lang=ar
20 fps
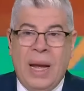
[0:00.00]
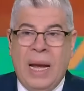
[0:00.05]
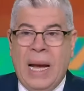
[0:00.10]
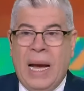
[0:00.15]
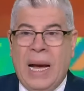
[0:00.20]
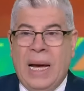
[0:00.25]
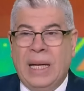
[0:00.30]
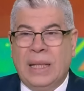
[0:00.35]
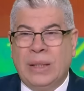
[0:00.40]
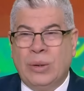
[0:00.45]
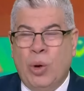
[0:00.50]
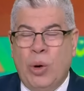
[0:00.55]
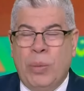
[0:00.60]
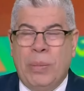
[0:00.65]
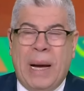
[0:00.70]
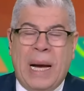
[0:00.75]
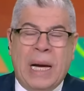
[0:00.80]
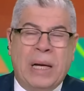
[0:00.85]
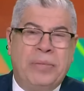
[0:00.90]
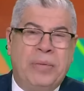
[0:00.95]
هل ادخل
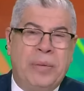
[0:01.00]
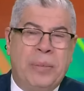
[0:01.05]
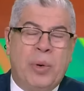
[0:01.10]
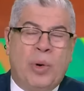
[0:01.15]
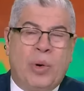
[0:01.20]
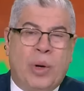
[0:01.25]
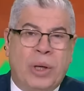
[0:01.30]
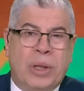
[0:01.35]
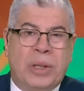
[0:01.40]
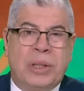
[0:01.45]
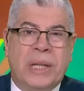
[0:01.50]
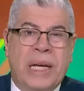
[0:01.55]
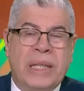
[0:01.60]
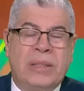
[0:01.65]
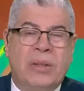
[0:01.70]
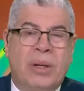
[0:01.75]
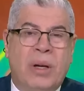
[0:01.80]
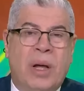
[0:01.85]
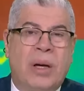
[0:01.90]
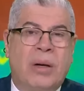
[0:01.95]
معاك في
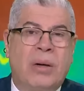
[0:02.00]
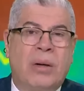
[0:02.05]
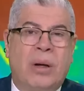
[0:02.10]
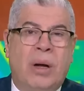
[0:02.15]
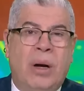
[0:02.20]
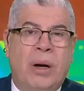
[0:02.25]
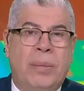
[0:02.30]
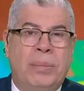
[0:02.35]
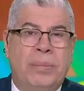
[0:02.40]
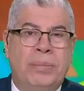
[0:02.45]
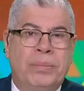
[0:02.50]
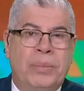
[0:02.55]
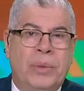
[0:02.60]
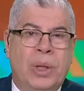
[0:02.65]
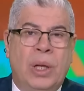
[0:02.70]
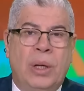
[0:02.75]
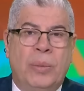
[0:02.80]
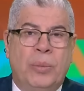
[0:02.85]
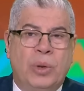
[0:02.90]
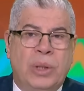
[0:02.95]
مقارنات الارقام
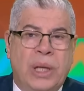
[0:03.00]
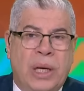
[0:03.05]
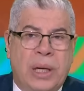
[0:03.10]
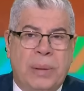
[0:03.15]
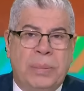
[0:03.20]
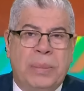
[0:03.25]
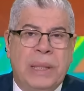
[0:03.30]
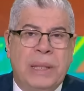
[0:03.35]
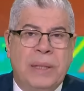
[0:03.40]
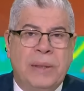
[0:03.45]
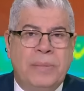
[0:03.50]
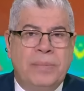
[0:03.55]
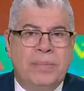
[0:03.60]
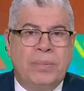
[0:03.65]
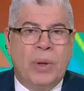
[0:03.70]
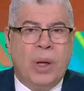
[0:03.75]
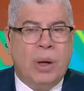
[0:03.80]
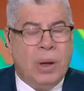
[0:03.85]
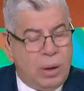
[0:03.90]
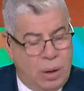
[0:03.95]
للمدربين
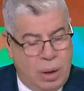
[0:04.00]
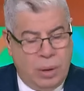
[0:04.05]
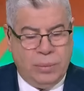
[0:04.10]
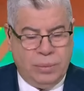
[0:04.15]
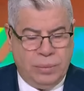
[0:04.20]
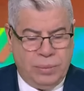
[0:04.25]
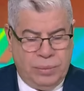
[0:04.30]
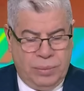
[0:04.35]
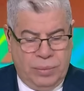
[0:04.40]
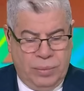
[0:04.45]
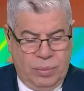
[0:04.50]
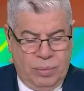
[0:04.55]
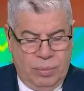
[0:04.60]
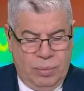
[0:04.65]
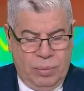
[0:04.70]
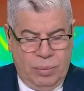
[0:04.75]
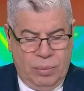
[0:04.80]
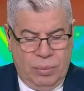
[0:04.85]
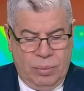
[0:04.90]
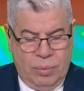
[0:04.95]
اه
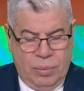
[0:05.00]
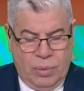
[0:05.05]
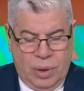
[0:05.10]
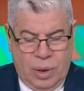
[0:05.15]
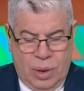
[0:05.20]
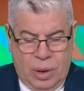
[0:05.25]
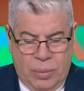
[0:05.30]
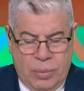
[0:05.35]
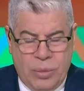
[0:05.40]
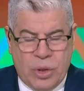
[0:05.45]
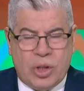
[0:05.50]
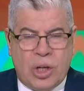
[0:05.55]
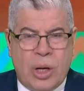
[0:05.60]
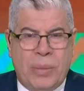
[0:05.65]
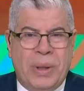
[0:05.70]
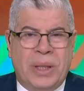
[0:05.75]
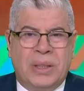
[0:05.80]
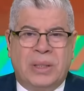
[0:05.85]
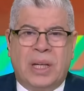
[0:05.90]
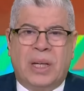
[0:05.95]
مش
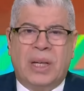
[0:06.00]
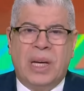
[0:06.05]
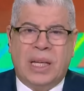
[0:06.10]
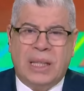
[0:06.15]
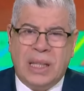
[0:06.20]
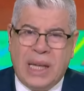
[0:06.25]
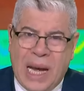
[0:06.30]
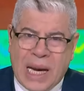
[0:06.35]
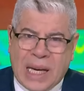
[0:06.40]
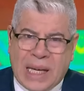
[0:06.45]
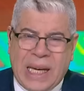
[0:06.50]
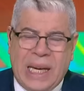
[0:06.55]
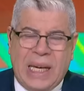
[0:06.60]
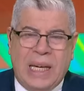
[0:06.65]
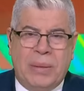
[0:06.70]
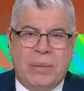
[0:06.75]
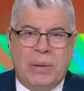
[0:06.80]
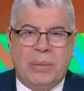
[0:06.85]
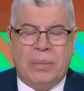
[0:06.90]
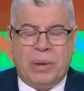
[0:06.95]
طبيعتك لكن
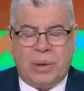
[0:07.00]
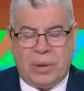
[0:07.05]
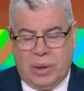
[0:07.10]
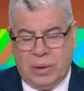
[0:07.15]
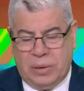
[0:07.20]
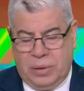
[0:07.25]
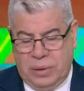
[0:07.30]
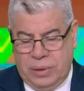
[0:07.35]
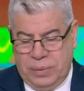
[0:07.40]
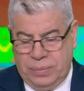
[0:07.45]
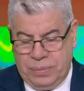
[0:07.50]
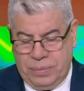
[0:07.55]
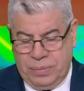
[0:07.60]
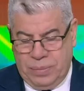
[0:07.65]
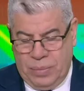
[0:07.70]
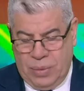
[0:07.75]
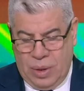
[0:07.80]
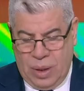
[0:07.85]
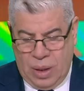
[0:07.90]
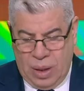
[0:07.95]
هتكلم المره دي
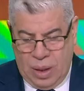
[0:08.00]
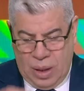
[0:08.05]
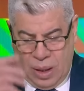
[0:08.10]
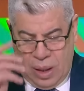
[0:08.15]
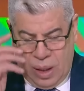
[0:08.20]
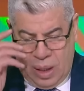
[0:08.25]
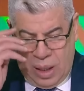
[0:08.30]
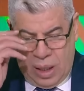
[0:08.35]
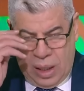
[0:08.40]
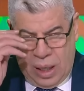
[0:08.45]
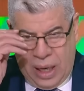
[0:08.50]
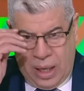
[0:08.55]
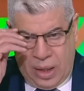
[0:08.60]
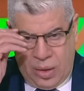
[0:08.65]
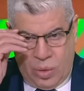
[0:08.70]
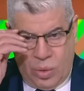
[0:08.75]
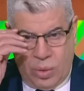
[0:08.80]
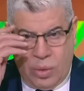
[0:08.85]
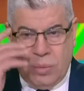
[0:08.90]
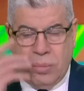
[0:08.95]

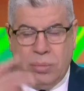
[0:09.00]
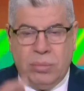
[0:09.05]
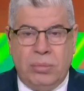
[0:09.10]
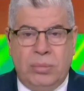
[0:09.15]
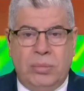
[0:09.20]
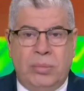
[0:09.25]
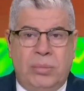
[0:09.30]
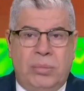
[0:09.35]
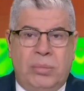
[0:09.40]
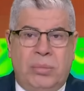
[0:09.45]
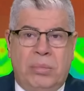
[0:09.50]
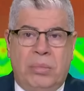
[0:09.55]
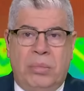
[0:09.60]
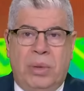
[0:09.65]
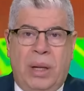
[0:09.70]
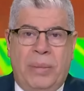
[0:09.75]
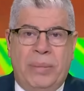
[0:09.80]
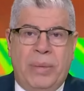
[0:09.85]
لانه لما